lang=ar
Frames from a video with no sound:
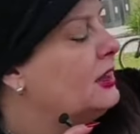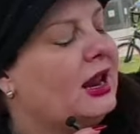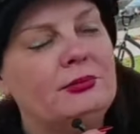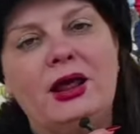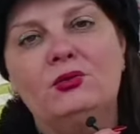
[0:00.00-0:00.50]

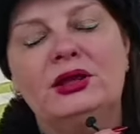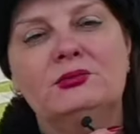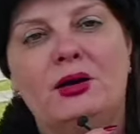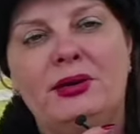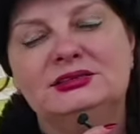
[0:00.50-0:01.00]
تلعب
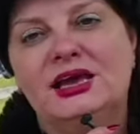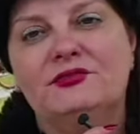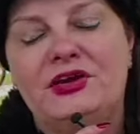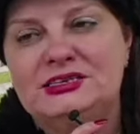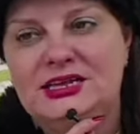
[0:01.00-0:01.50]
الاولاد مع
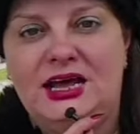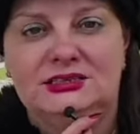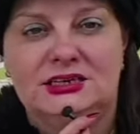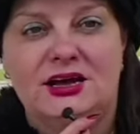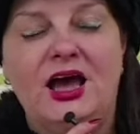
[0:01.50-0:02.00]
بعضها في هذه
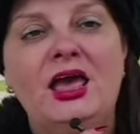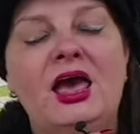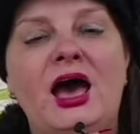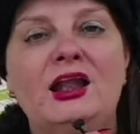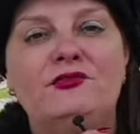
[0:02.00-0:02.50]
الحديقه
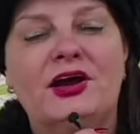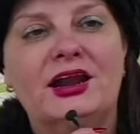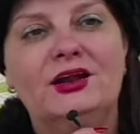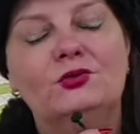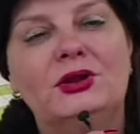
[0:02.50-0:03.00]

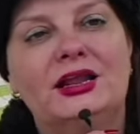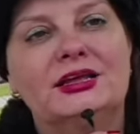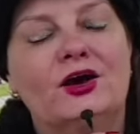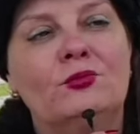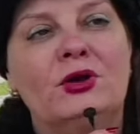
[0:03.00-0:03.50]
الفقره الاولى
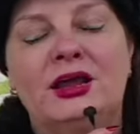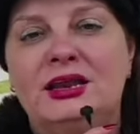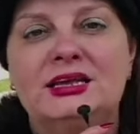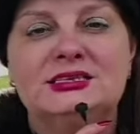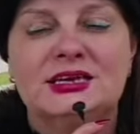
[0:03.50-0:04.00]
اليوم
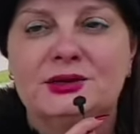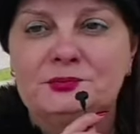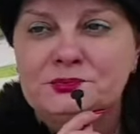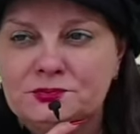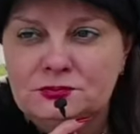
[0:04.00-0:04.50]
الذي
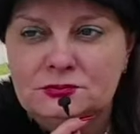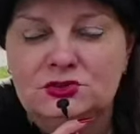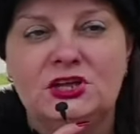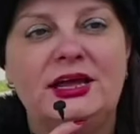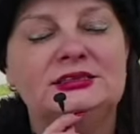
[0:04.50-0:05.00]

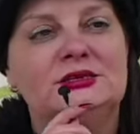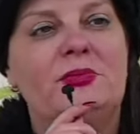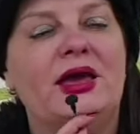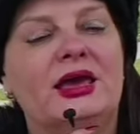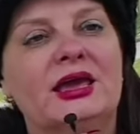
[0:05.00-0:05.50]
شد
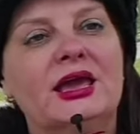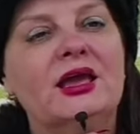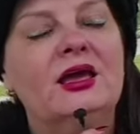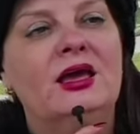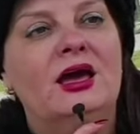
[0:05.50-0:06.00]
انتباهي
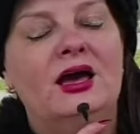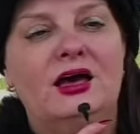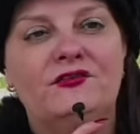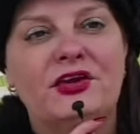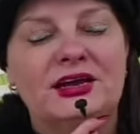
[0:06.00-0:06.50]

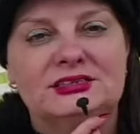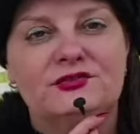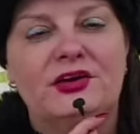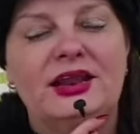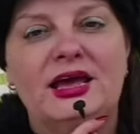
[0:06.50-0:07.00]
آه، في
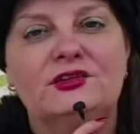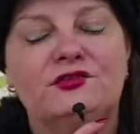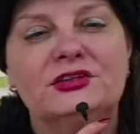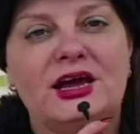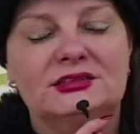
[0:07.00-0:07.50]
احتفالات
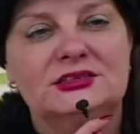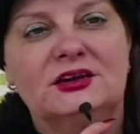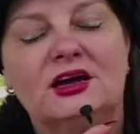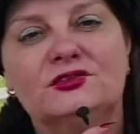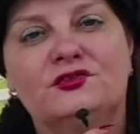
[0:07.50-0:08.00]
في
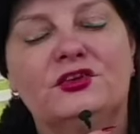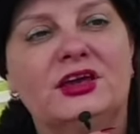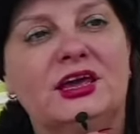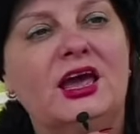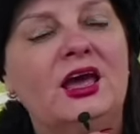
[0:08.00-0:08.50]
تحضيرات
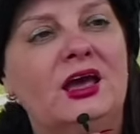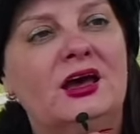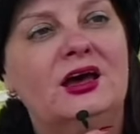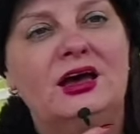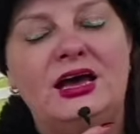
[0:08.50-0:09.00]
في
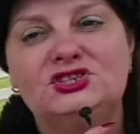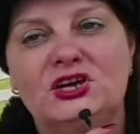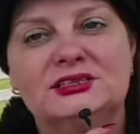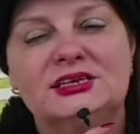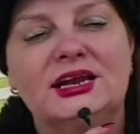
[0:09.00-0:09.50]
آه،
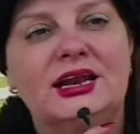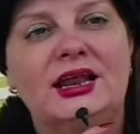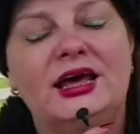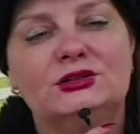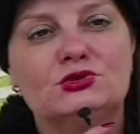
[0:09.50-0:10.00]
اشياء كثيره
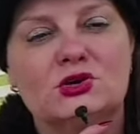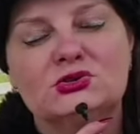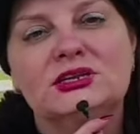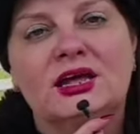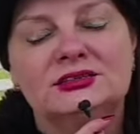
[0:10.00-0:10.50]
ل
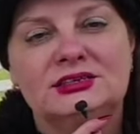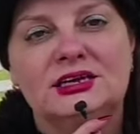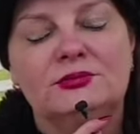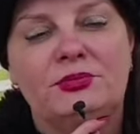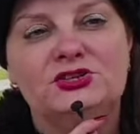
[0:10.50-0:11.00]

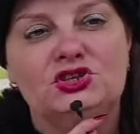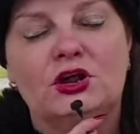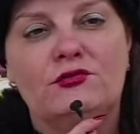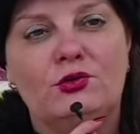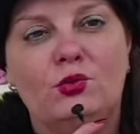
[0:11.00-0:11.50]
2019
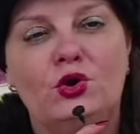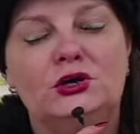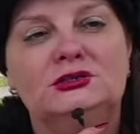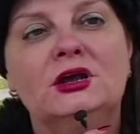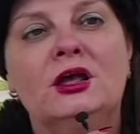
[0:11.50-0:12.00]
pageant of the
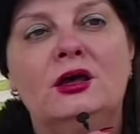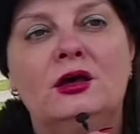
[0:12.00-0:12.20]
world